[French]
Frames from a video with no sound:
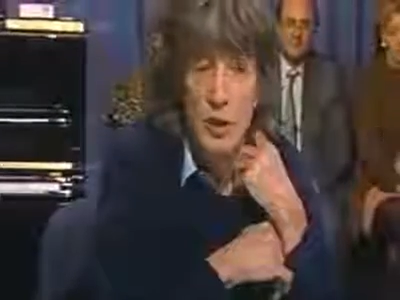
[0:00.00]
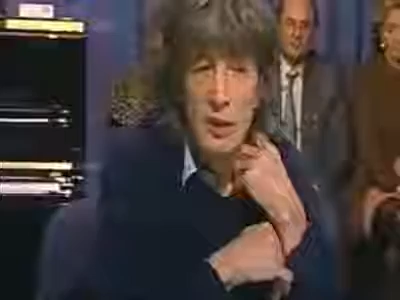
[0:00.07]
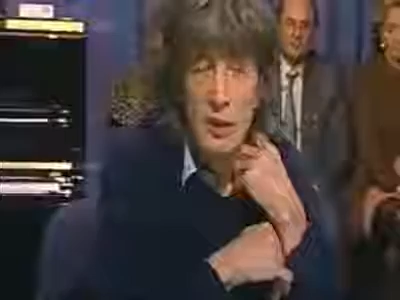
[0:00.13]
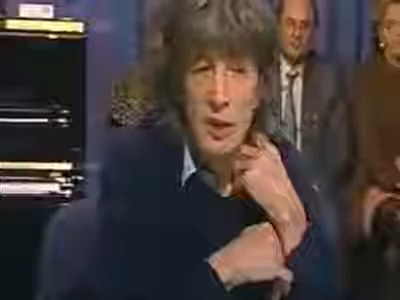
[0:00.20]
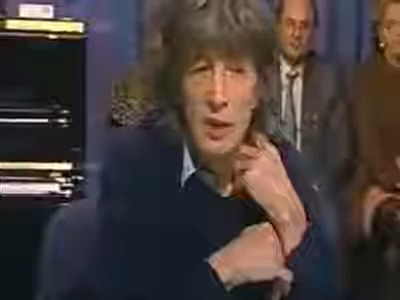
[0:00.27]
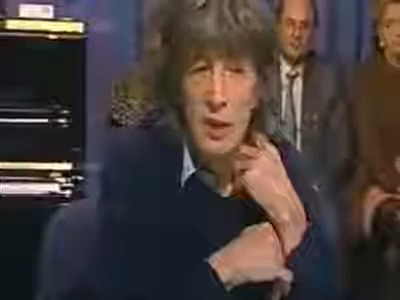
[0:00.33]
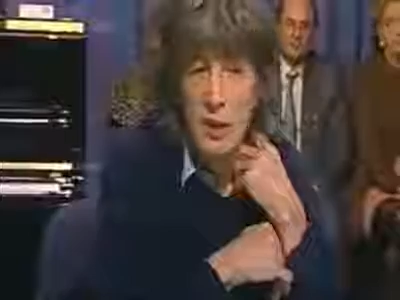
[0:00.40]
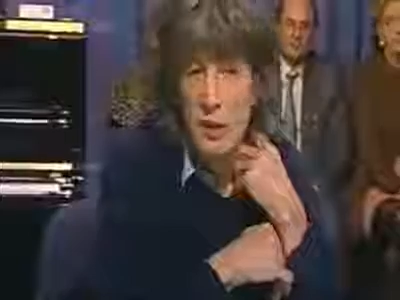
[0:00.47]

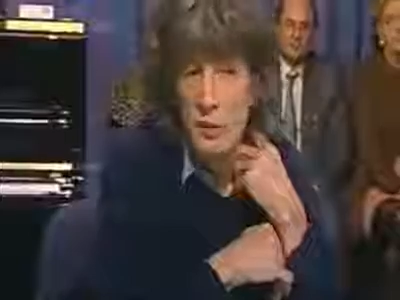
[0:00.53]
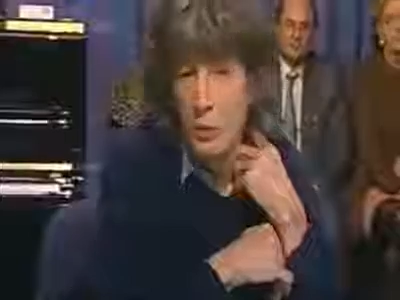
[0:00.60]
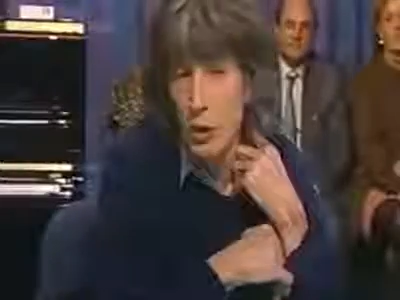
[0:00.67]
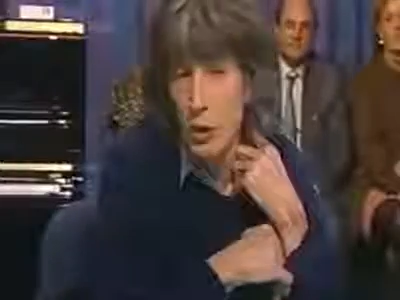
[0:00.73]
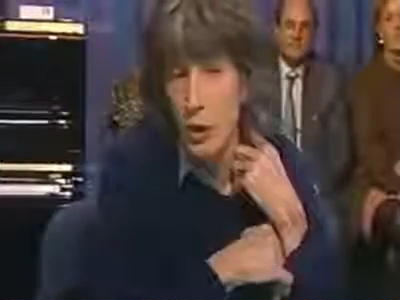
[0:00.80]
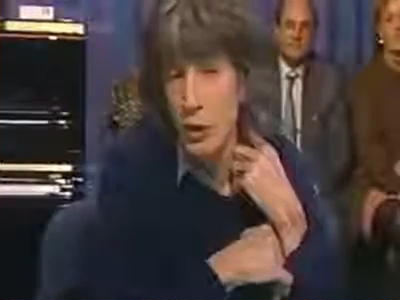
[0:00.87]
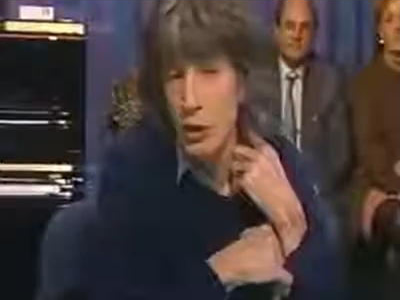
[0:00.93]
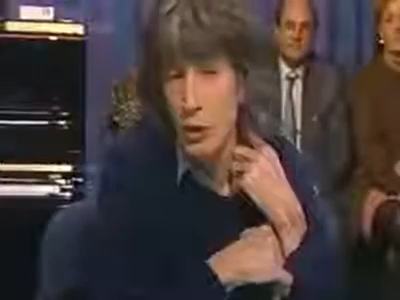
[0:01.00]

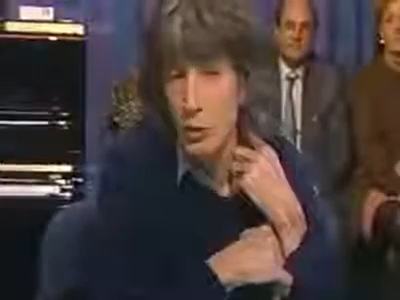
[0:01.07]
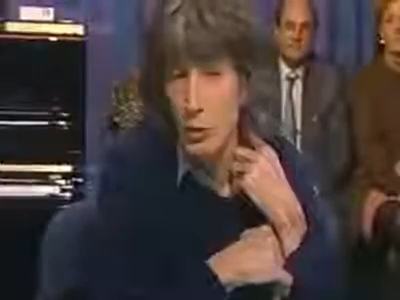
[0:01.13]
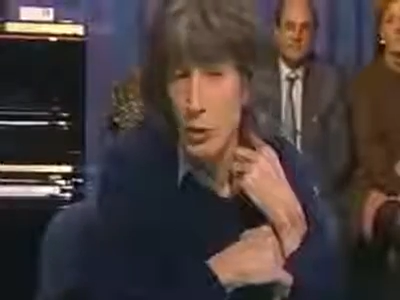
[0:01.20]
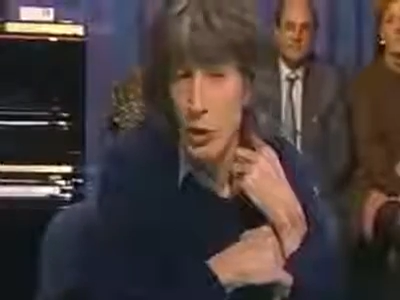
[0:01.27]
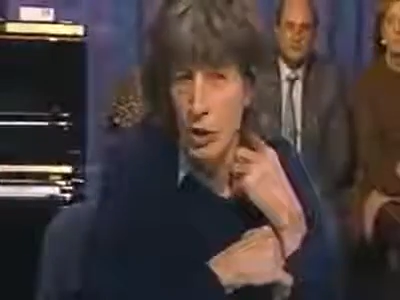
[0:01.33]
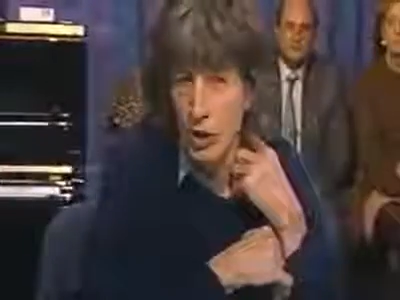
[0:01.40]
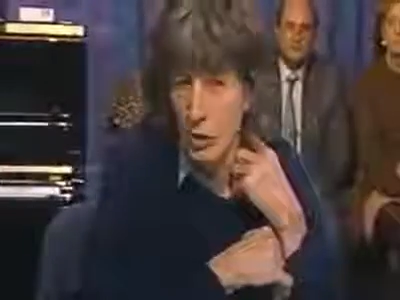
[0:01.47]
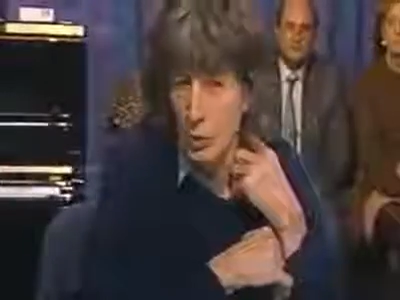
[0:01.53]
mon
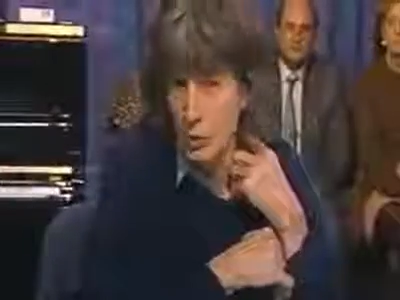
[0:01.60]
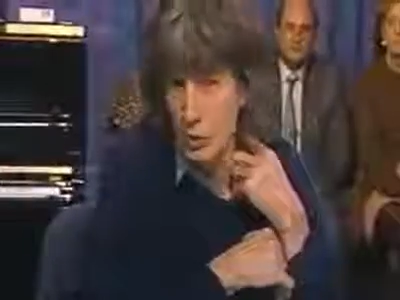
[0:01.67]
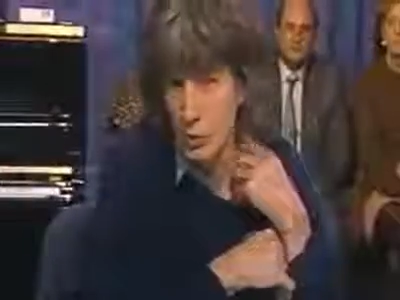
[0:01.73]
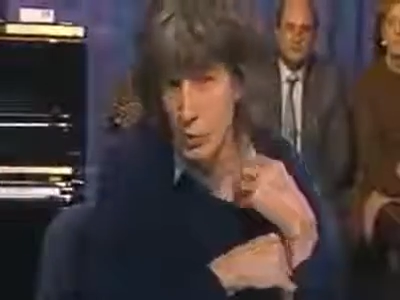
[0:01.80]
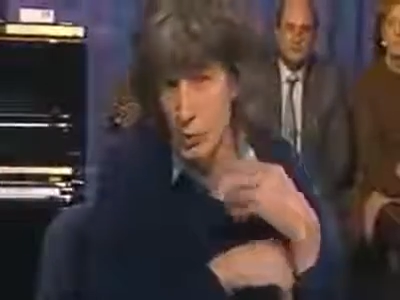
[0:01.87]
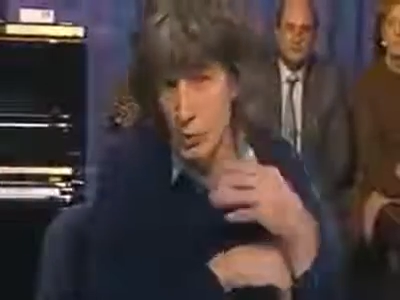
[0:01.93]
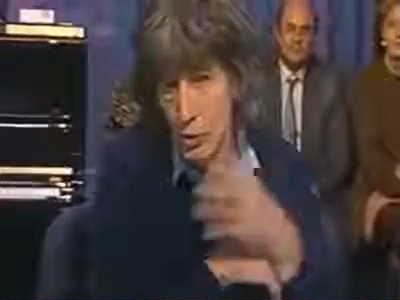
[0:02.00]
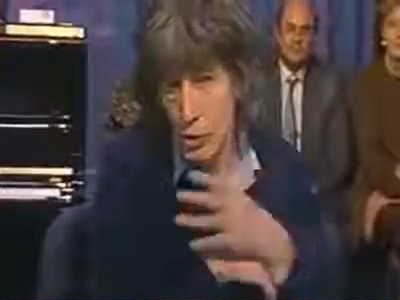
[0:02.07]
instituteur, alors que
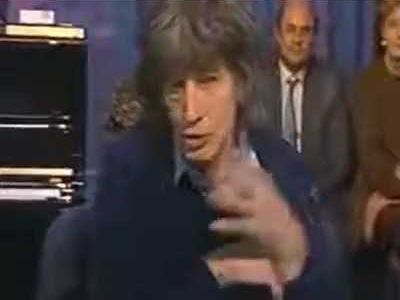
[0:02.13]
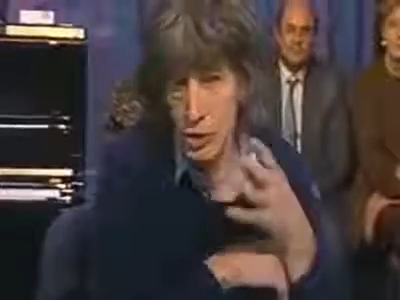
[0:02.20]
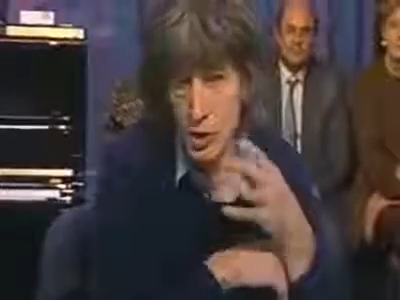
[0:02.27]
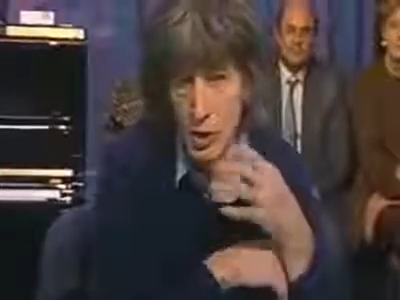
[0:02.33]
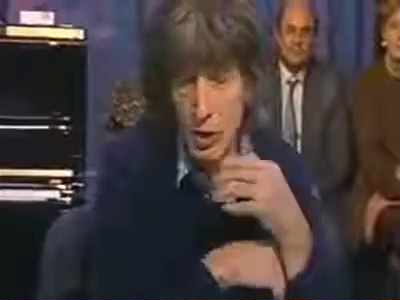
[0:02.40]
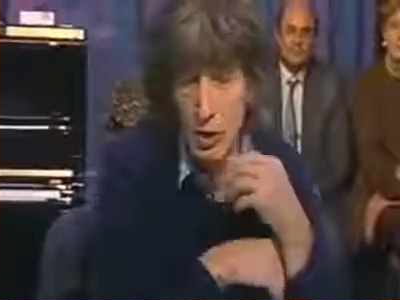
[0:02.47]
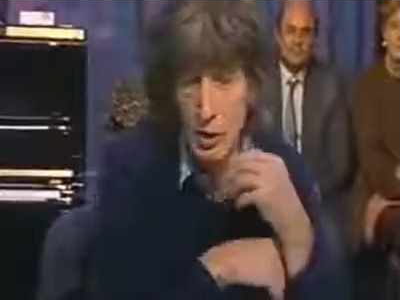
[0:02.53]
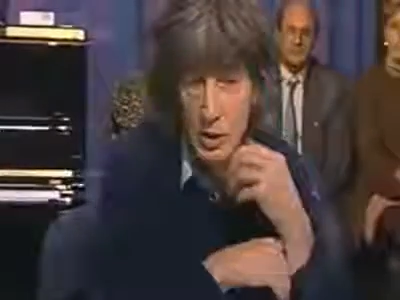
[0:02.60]
bon, je